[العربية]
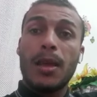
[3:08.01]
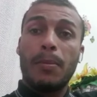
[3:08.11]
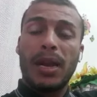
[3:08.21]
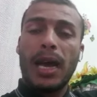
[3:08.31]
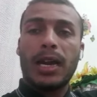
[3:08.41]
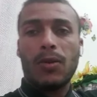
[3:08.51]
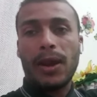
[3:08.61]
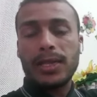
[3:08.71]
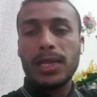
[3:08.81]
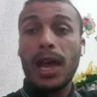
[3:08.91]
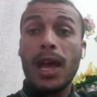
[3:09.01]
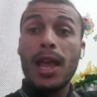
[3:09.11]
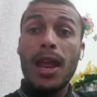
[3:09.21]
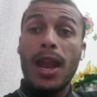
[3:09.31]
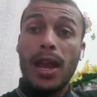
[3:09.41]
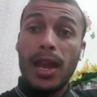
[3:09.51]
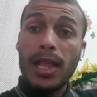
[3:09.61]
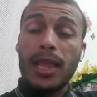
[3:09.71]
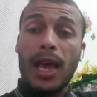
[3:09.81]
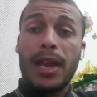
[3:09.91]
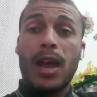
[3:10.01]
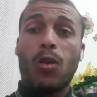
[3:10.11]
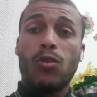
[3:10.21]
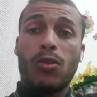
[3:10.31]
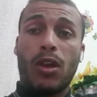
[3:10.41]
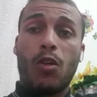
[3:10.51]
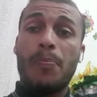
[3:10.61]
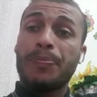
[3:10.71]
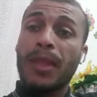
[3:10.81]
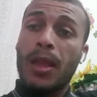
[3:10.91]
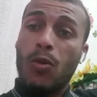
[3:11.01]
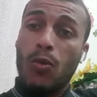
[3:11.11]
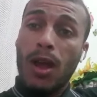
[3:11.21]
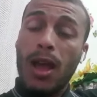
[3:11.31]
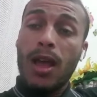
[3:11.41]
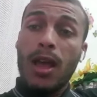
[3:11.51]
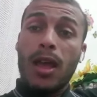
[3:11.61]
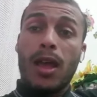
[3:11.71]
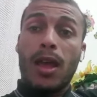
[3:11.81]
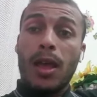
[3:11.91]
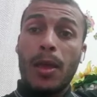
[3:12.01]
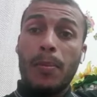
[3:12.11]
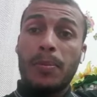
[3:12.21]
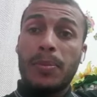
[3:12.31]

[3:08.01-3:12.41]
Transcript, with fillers: بالأحرى والأصح لذا أنا أقول لكم و آه،